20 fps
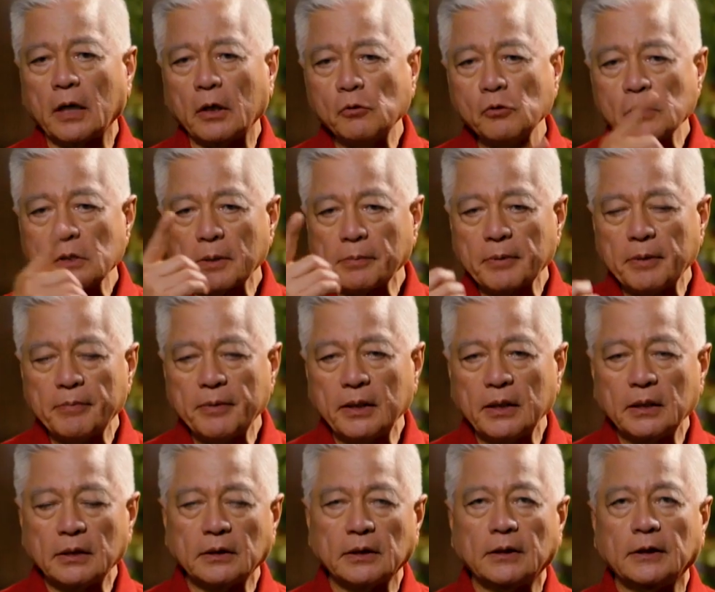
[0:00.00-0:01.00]
nag-usap kami
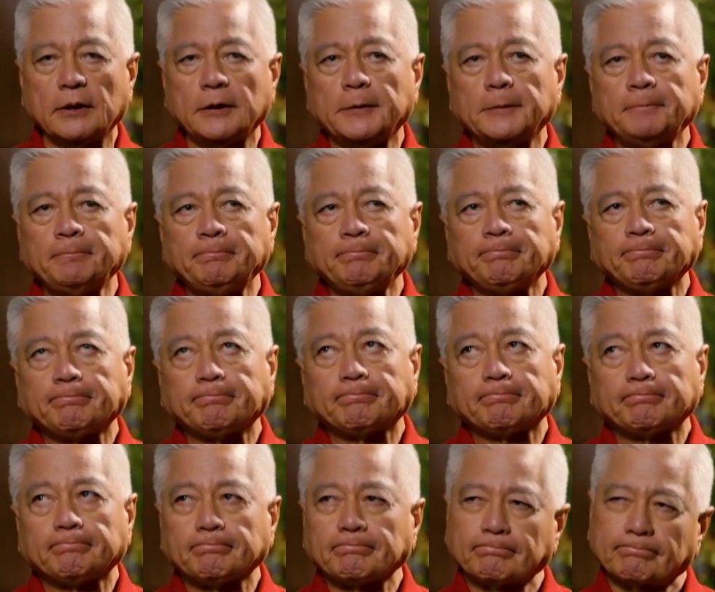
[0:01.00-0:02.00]
ng uh,
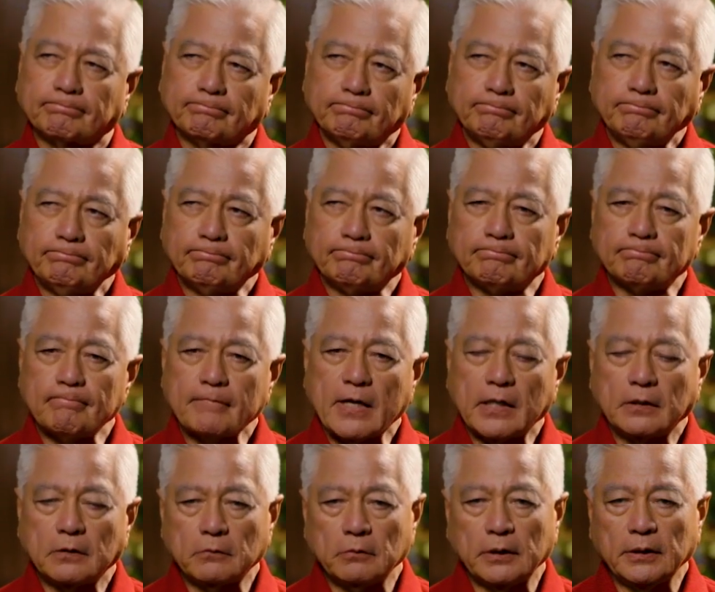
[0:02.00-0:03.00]

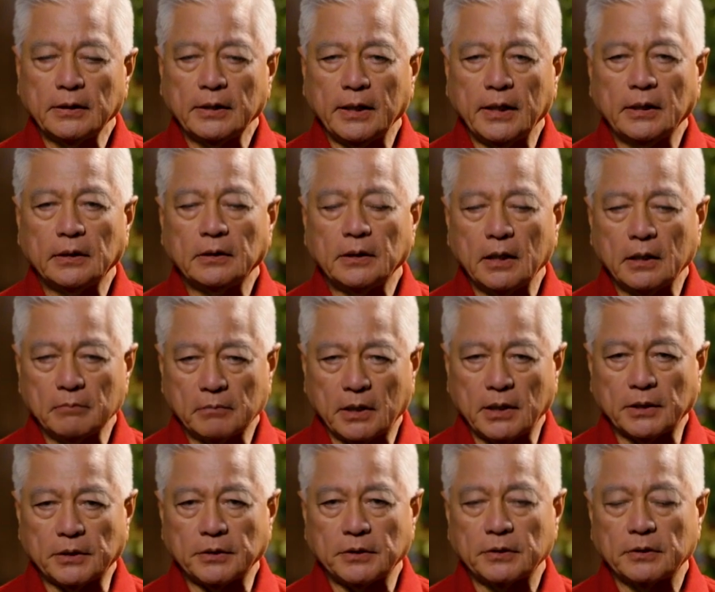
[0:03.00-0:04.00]
ah, 2018
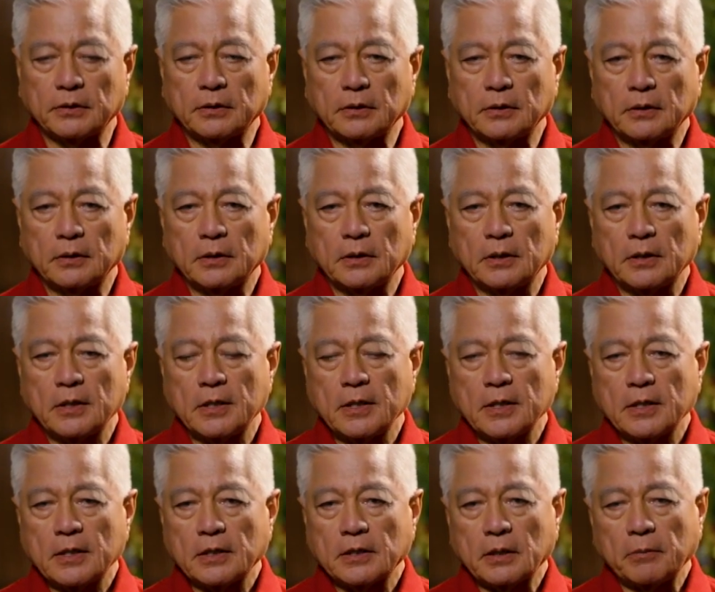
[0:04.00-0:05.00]
March,
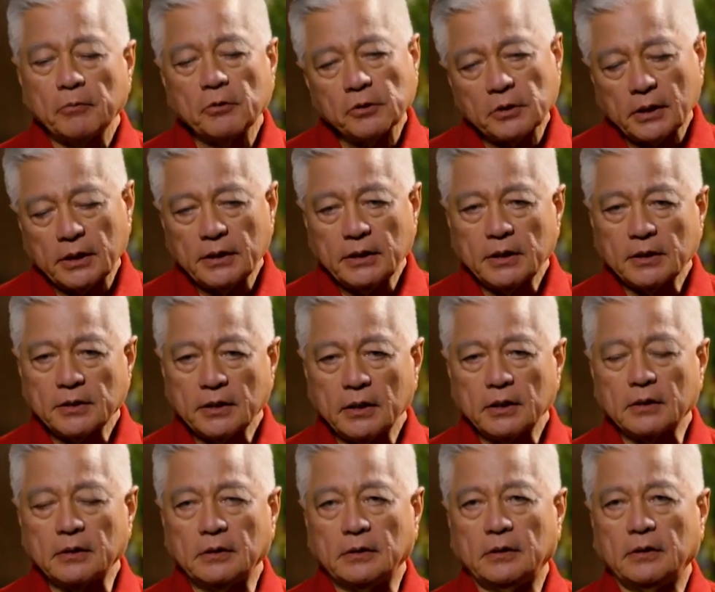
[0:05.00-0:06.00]
sabi ko sa kanya,
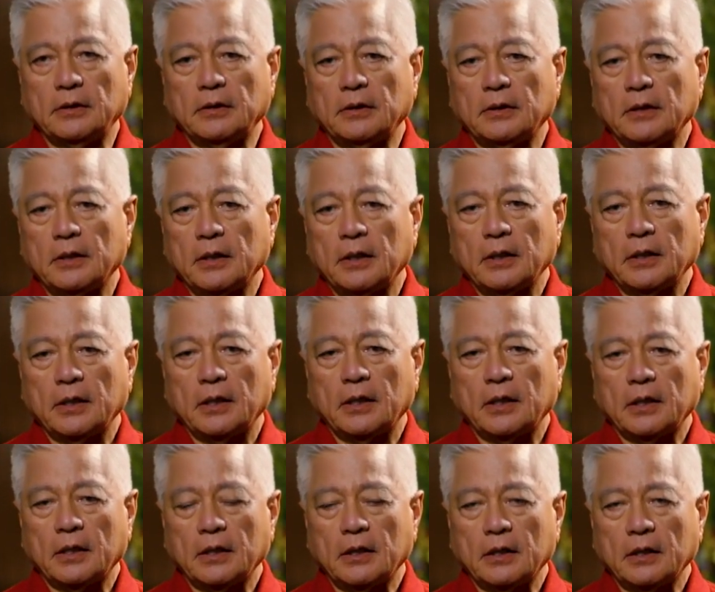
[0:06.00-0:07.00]
Sir,
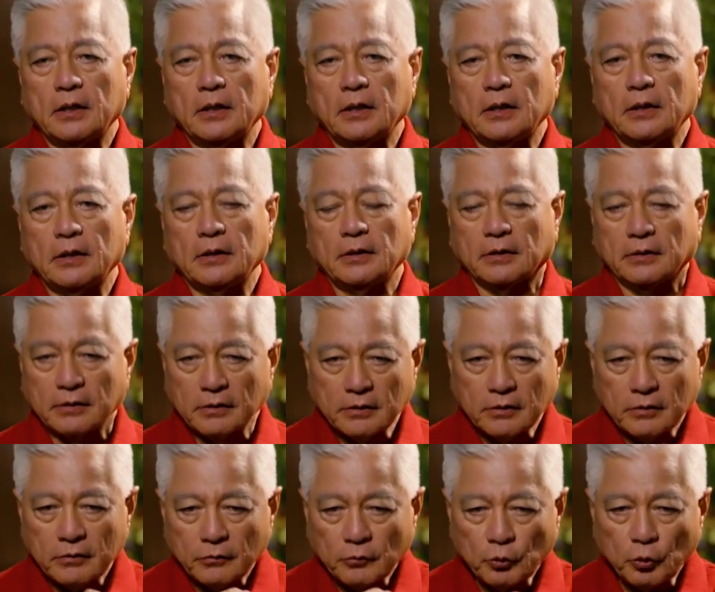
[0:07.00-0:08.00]
uh,
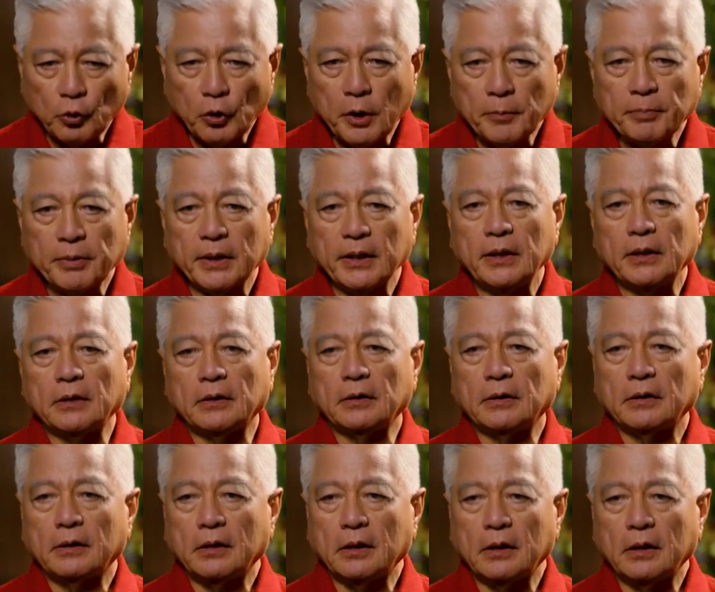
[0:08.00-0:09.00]
tuloy pa rin.
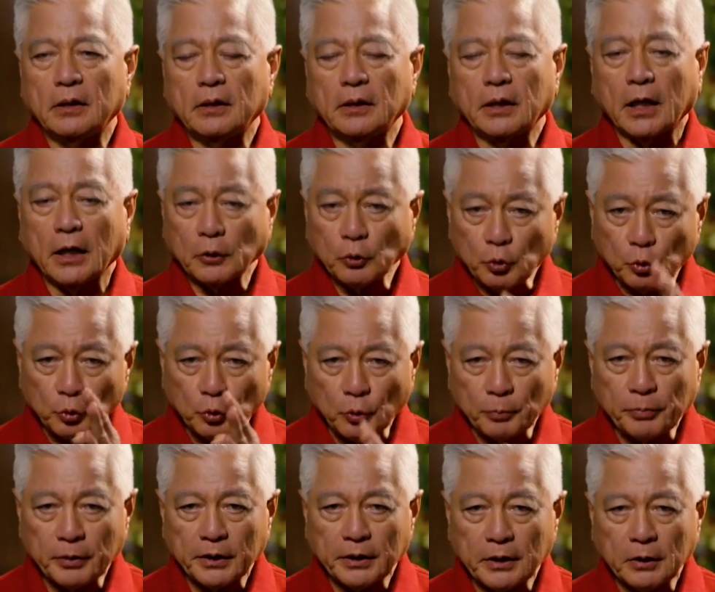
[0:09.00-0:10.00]
Uh, nakatutok
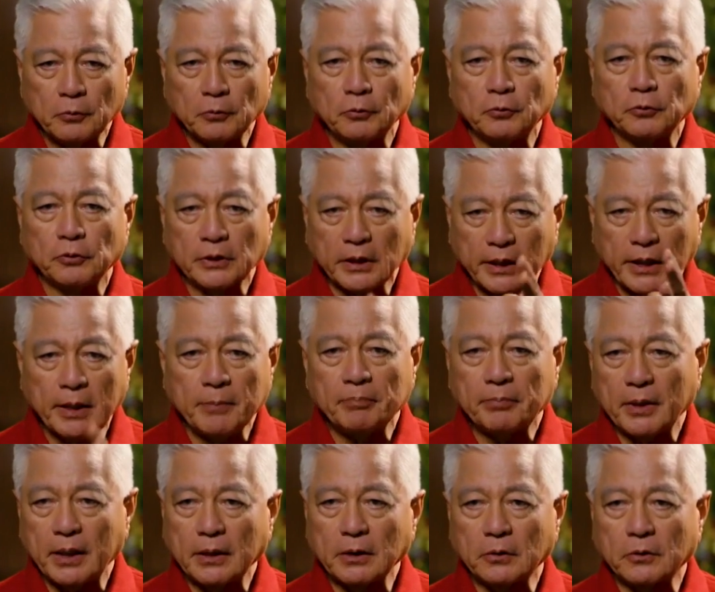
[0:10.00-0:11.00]
pa rin ako doon sa game
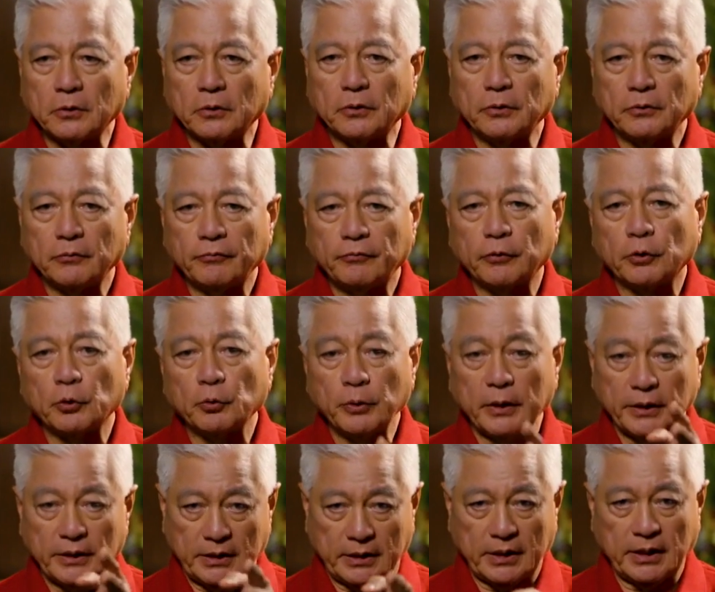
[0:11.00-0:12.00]
plan ko for
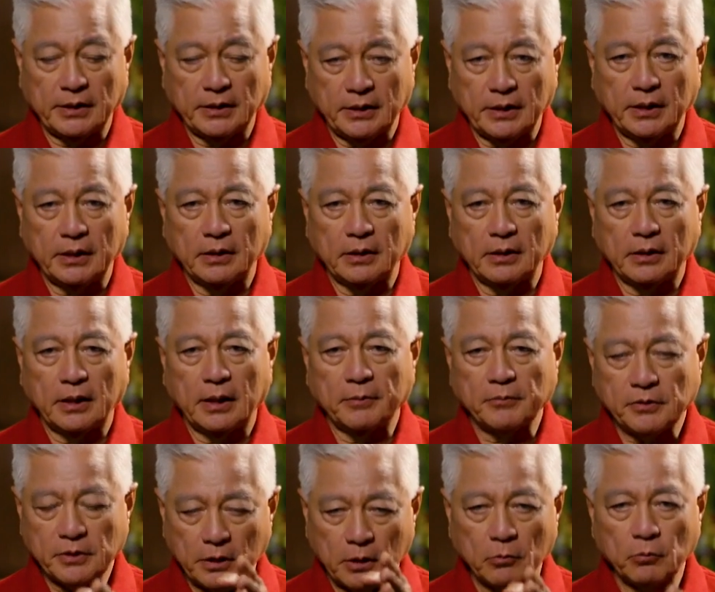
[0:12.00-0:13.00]
2019.
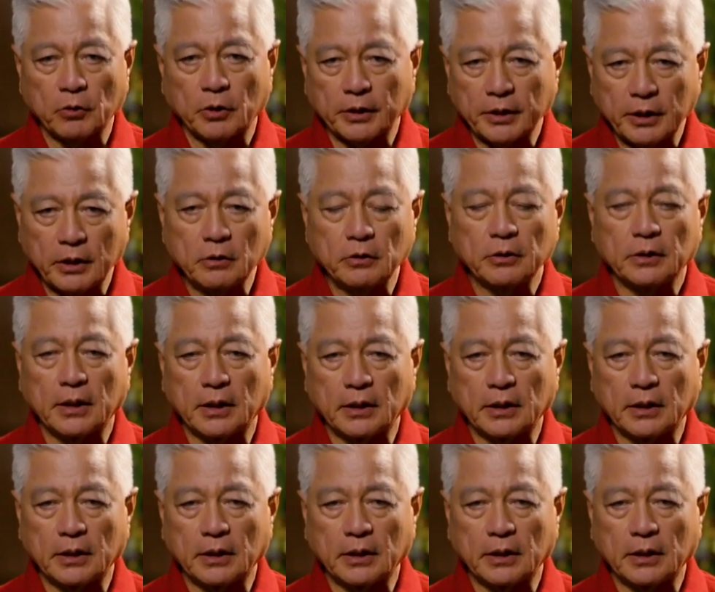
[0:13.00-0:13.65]
I'm still working on